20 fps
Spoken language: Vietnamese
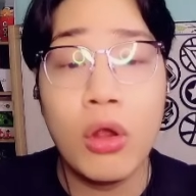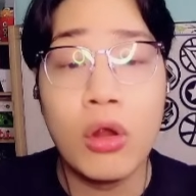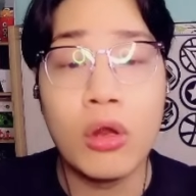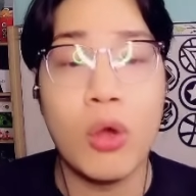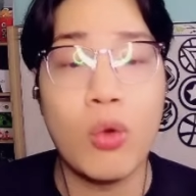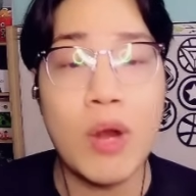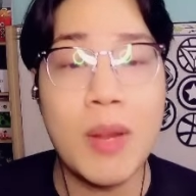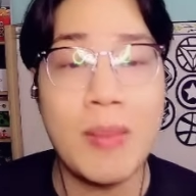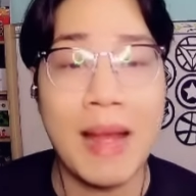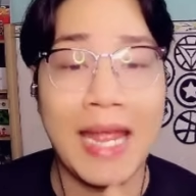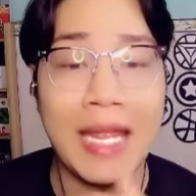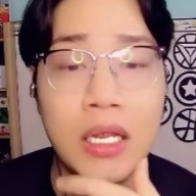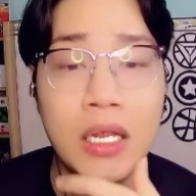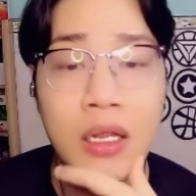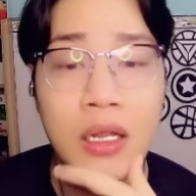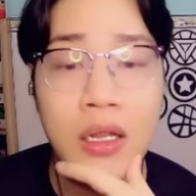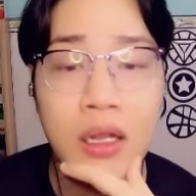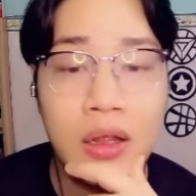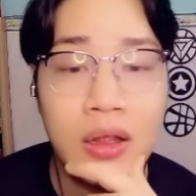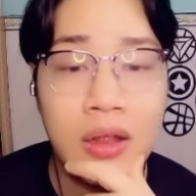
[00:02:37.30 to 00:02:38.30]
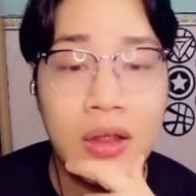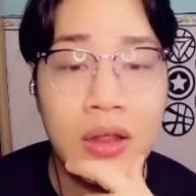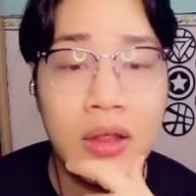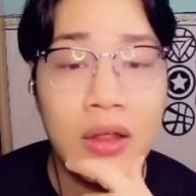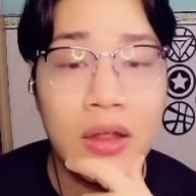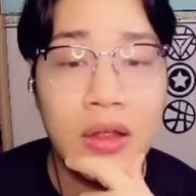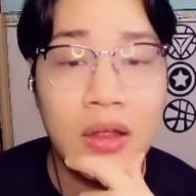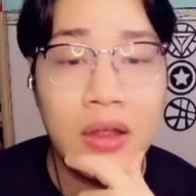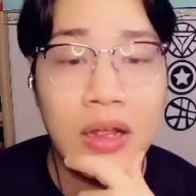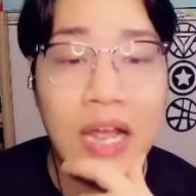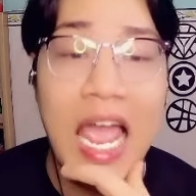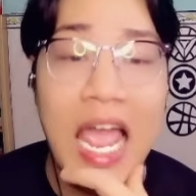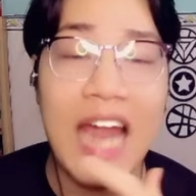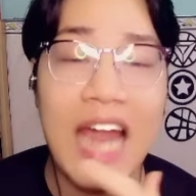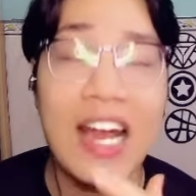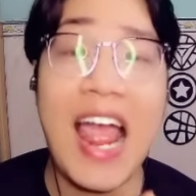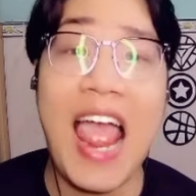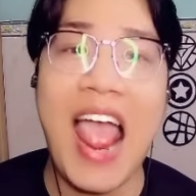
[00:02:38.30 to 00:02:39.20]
ngủ đi mày à nó